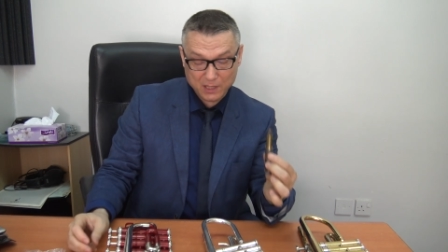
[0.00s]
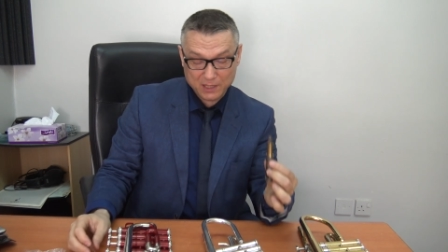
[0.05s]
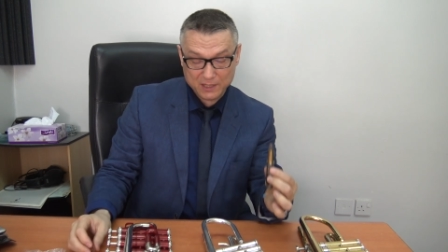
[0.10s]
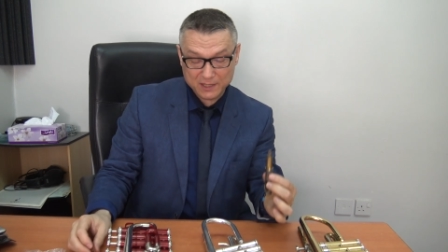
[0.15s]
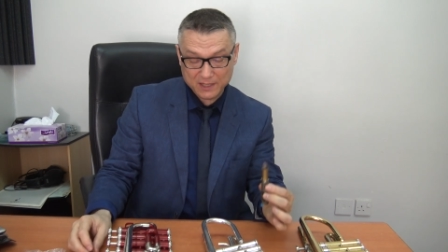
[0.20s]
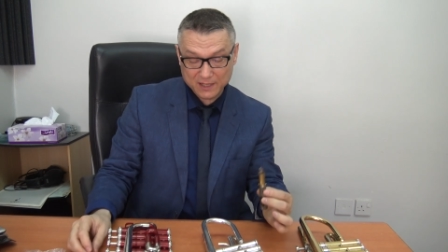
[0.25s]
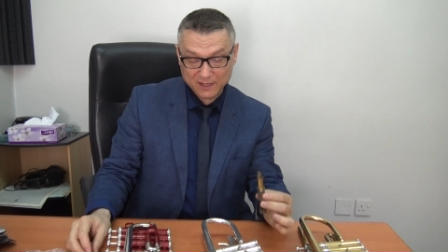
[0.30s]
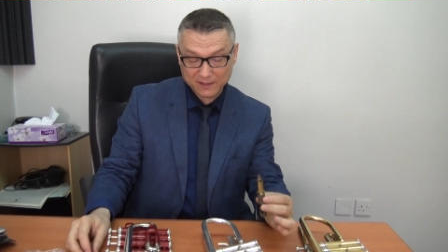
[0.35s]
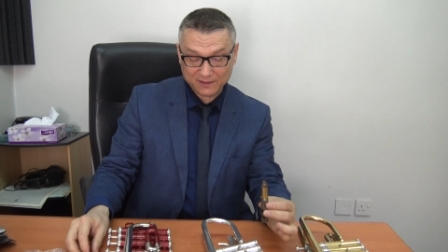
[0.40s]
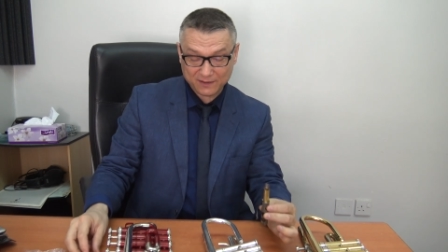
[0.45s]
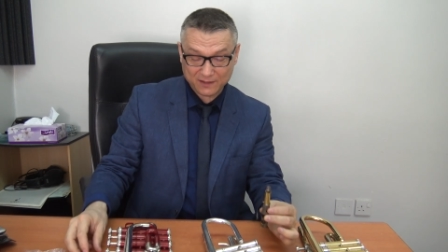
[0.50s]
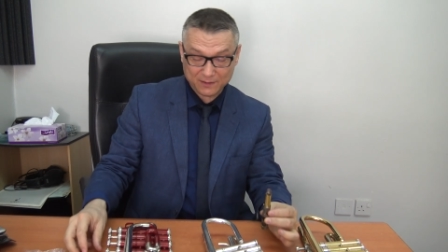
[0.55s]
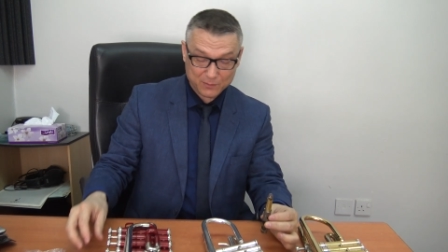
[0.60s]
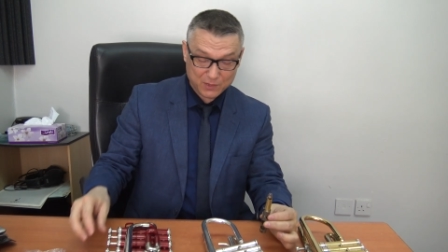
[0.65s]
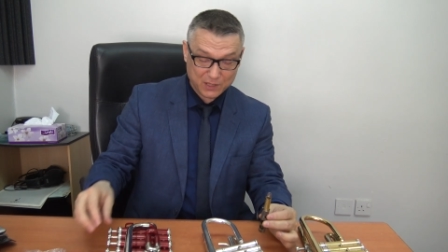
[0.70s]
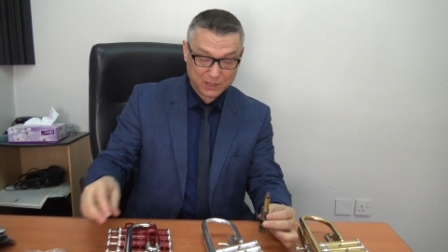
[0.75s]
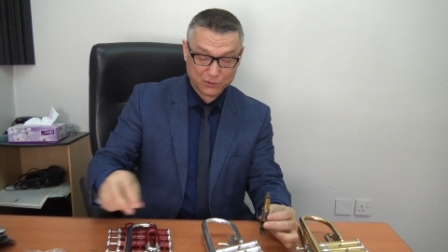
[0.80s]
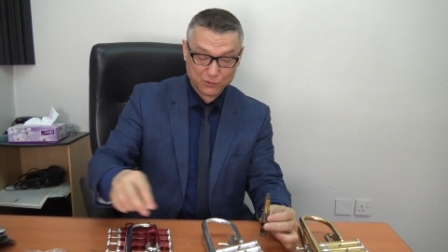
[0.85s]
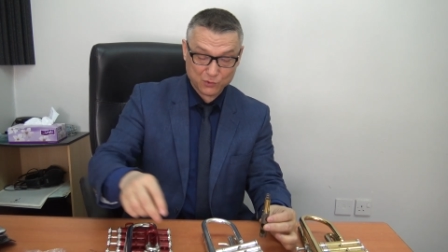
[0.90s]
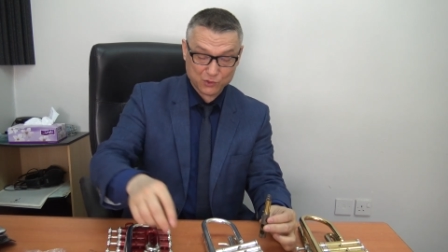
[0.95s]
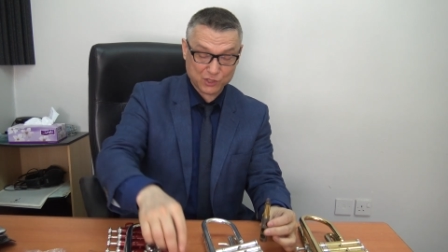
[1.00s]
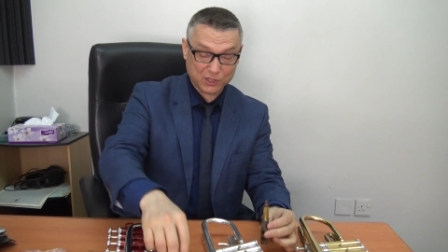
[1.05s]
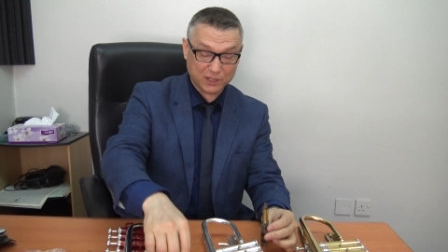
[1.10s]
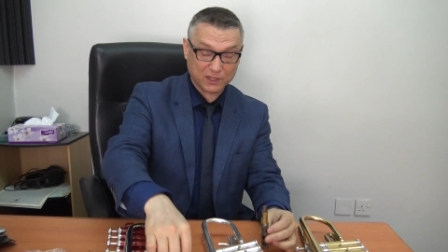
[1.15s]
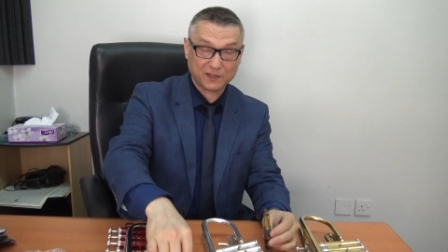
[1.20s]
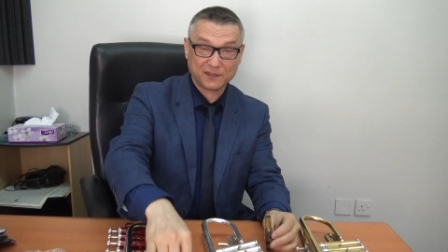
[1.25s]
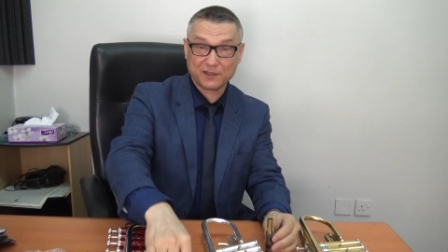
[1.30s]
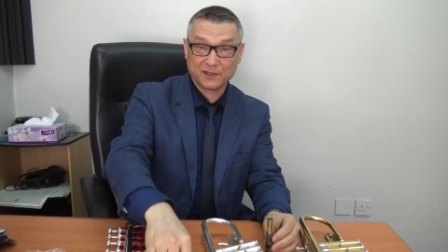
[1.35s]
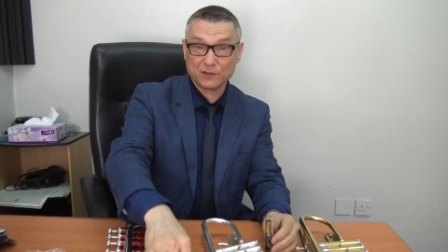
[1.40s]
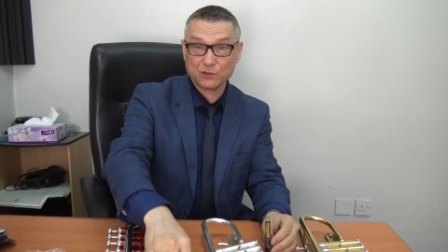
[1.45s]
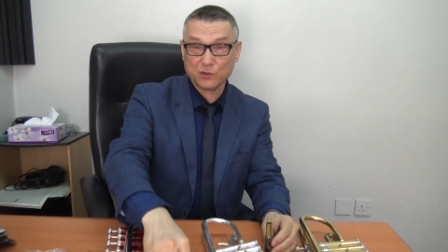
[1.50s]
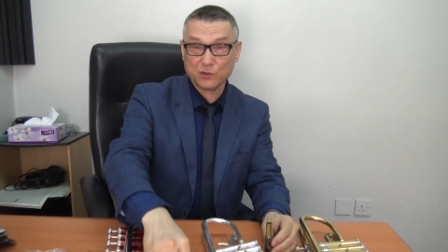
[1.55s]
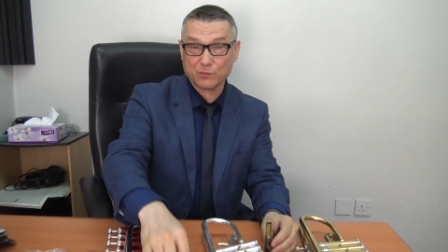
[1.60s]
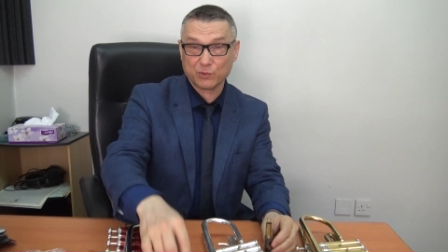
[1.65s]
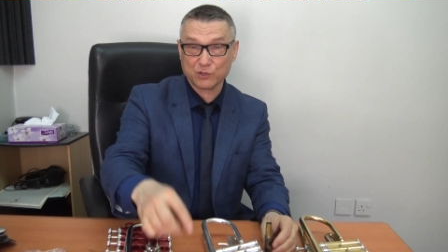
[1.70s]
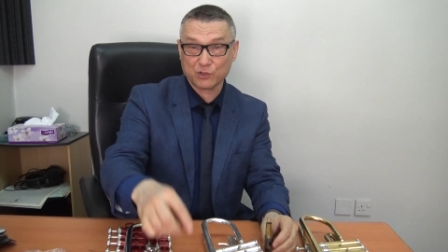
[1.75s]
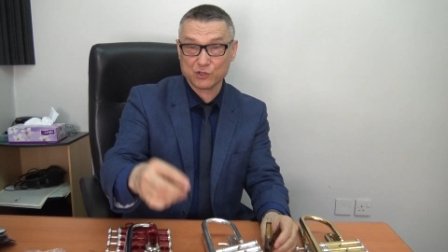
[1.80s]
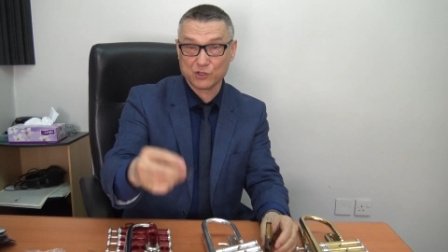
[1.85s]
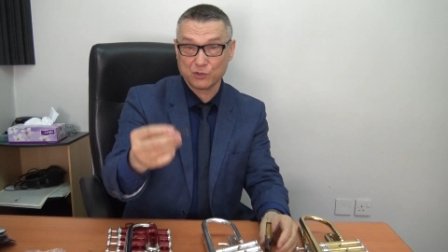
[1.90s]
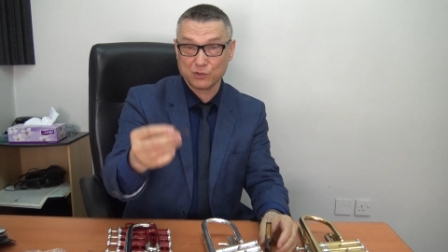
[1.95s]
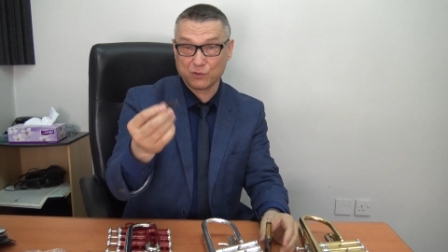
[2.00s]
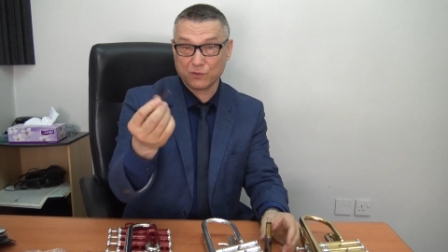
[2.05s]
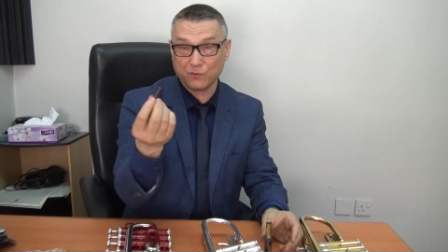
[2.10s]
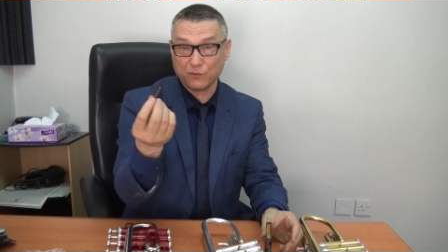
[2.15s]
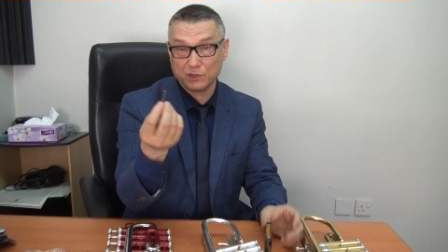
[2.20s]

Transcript: Если мне нужно растянуть пружинку,